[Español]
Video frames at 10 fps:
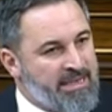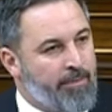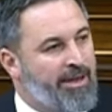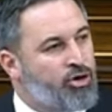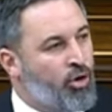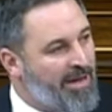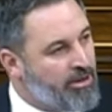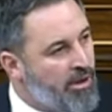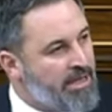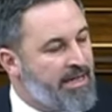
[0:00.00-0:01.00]
estaban
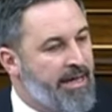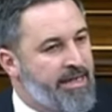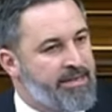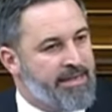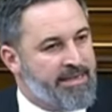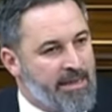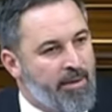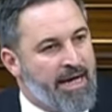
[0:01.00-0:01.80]
tomando las calles y estaban